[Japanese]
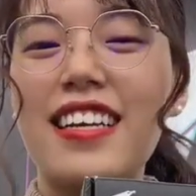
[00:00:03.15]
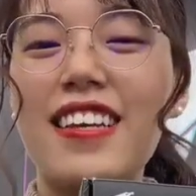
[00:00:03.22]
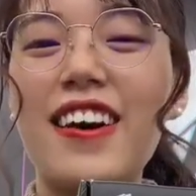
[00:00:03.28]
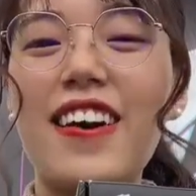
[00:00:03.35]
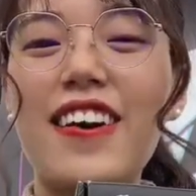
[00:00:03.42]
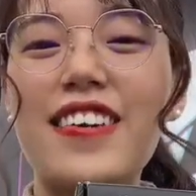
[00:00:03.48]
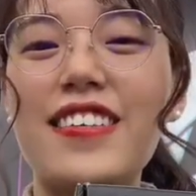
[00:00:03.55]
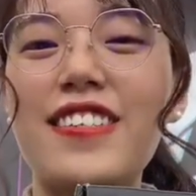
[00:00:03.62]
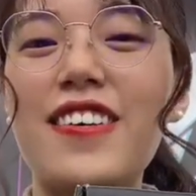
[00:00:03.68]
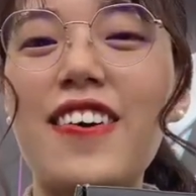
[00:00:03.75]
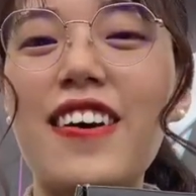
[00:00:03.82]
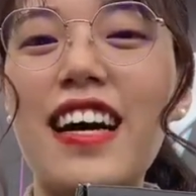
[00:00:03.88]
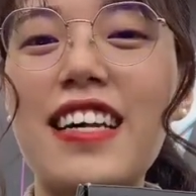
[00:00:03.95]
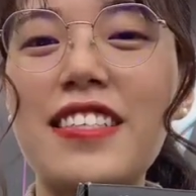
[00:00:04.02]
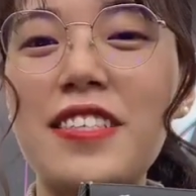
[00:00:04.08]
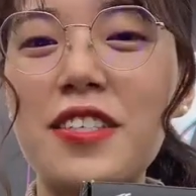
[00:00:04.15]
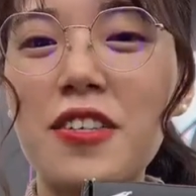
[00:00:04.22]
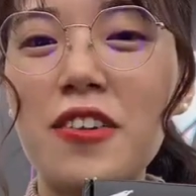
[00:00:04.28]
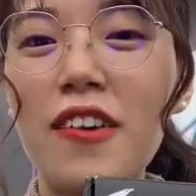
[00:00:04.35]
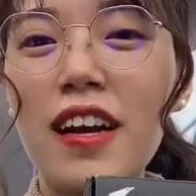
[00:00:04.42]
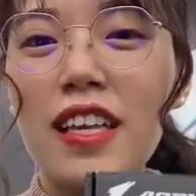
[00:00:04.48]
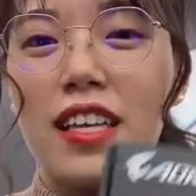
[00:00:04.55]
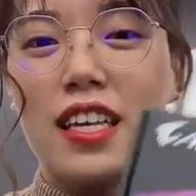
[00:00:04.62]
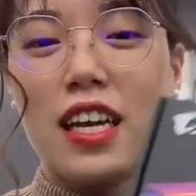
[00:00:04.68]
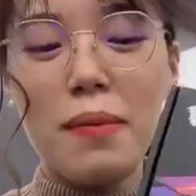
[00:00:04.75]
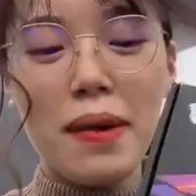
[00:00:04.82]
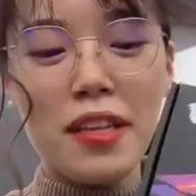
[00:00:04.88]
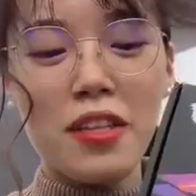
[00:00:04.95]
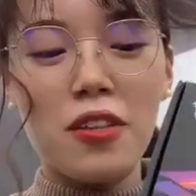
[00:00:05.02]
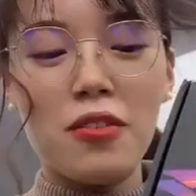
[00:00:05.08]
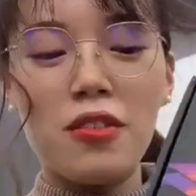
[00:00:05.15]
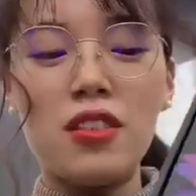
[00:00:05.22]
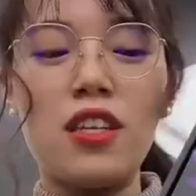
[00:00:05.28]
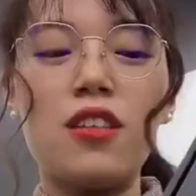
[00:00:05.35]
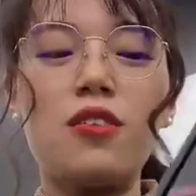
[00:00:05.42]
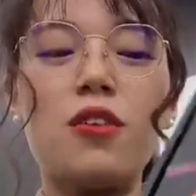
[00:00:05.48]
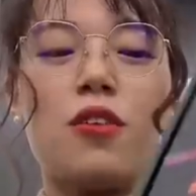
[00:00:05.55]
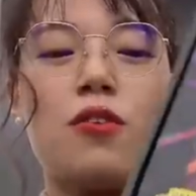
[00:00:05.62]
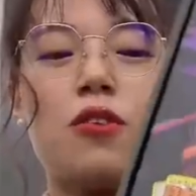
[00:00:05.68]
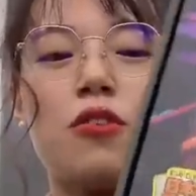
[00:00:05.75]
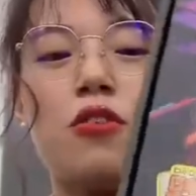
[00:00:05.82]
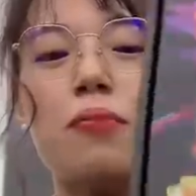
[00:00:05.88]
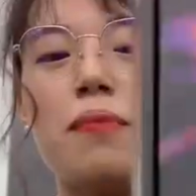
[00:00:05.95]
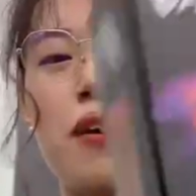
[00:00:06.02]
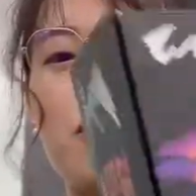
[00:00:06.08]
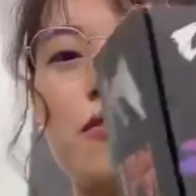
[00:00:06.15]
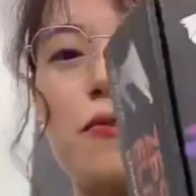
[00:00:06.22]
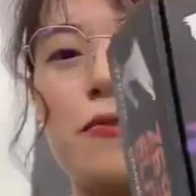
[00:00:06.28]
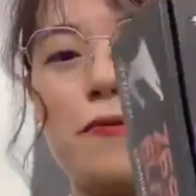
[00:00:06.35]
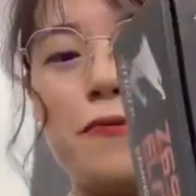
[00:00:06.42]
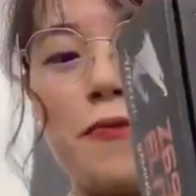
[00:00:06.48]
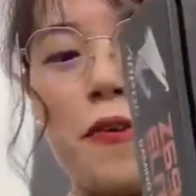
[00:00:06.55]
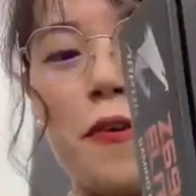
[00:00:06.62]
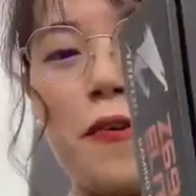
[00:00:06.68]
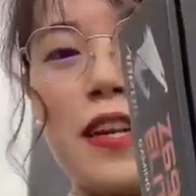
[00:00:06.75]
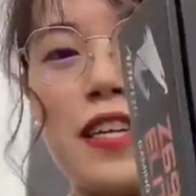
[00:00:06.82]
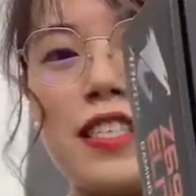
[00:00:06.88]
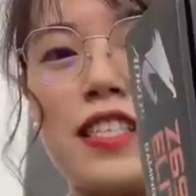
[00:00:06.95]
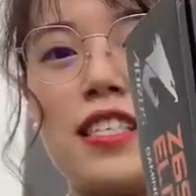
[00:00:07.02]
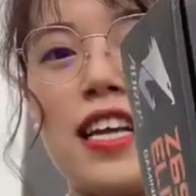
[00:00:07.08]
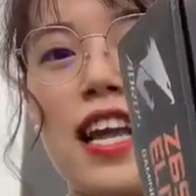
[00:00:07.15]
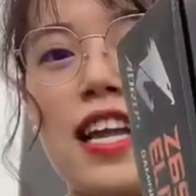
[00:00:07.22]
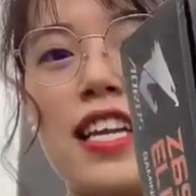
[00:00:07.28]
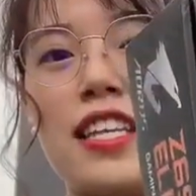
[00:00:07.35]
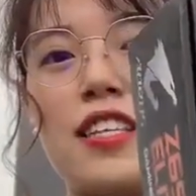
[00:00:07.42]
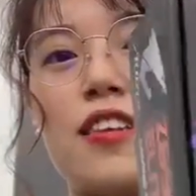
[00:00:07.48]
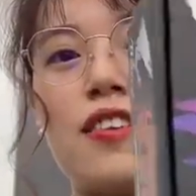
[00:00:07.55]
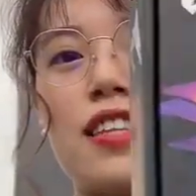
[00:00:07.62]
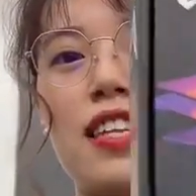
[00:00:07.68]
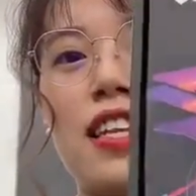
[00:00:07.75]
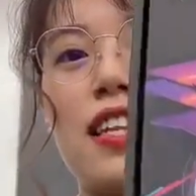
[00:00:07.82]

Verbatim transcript: 今日紹介するのはギガバイトの Z60 オーラスエリート